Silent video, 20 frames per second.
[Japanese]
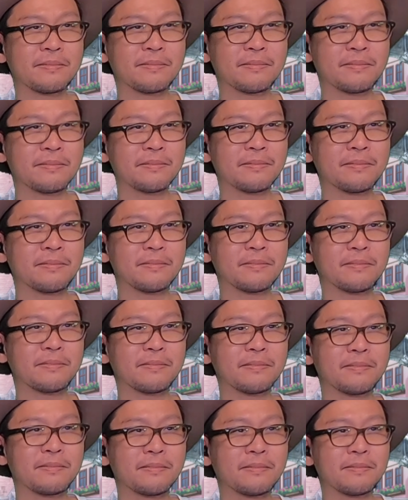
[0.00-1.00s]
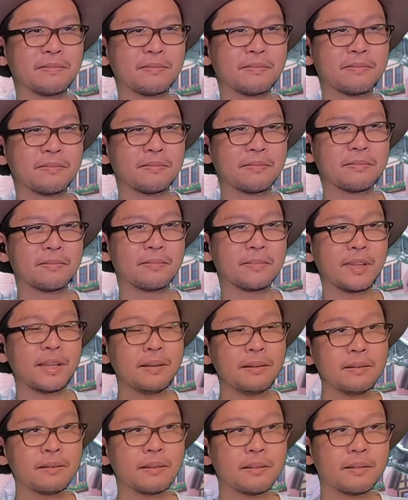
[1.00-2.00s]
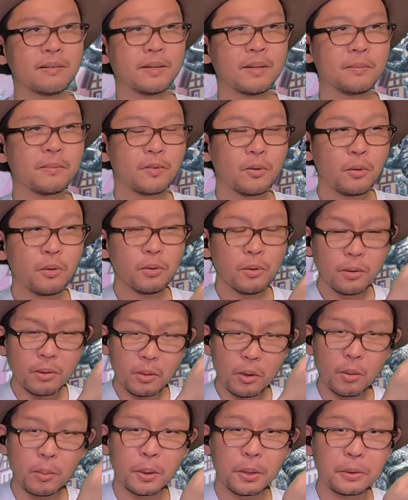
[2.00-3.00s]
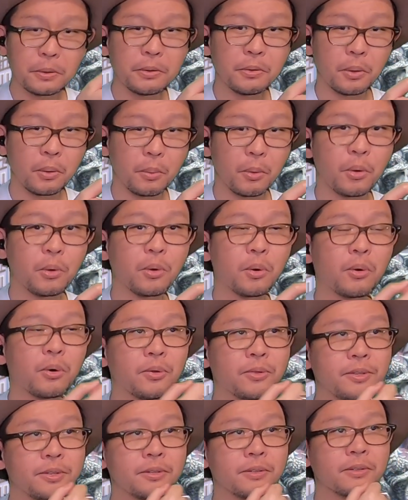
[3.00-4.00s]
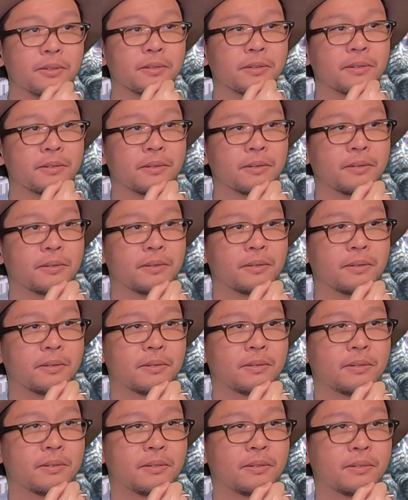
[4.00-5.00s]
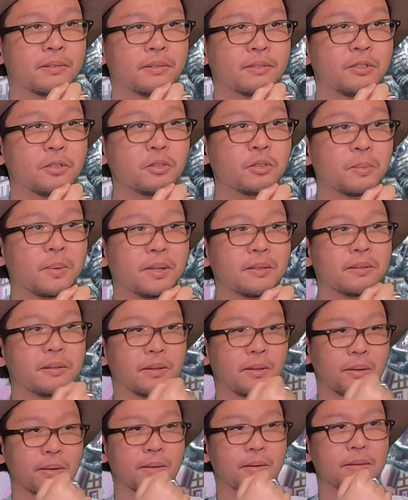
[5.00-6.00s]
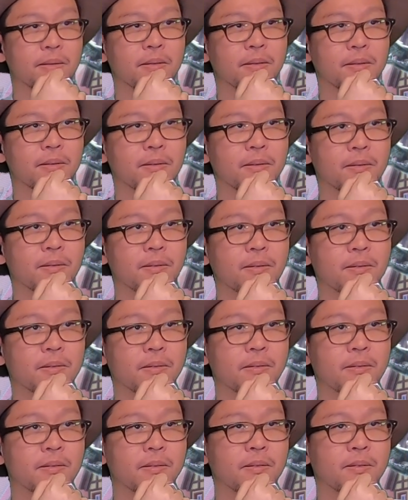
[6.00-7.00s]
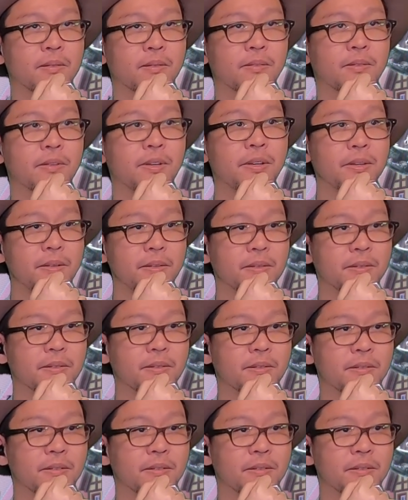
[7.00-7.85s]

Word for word: うん。え、この子もいるの？もうここに。ちょっと待って。え、